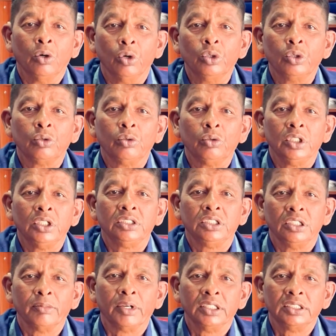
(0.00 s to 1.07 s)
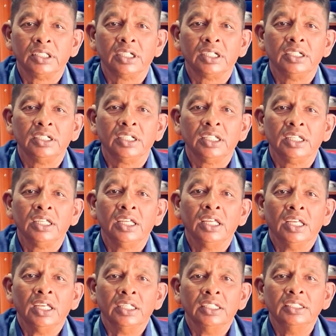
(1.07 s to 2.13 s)
ஒன்று கூடி தீர்மானித்திருக்கின்றன
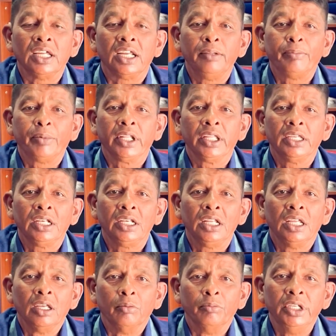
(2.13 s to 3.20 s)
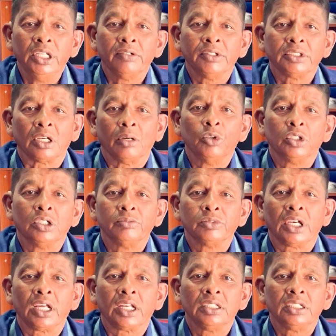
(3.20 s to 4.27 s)
இந்த அடிப்படையில் மீனவ சமூகம்
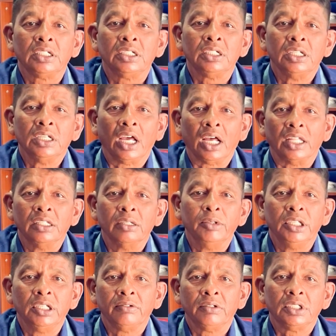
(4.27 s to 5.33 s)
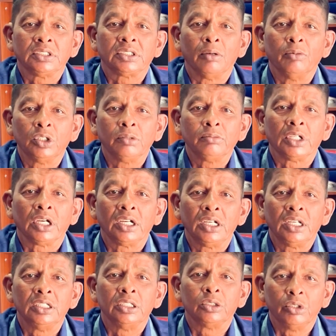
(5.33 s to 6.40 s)
சார்ந்து அந்த மீனவ சமூகம்
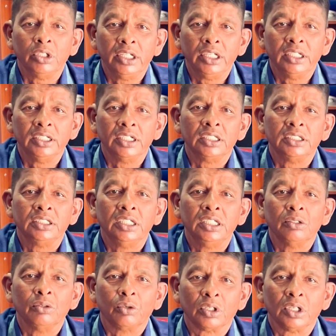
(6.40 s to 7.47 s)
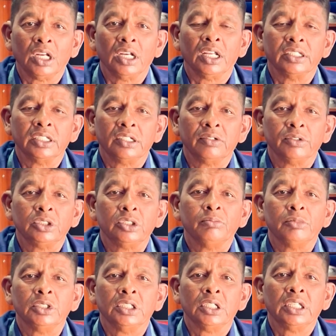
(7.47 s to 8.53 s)
தங்களது தொழிலை நிறுத்தி ஒரு நாள் அந்த
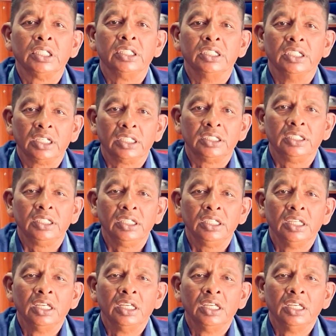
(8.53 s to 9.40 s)
இருபத்தொம்பதை நிறுத்தி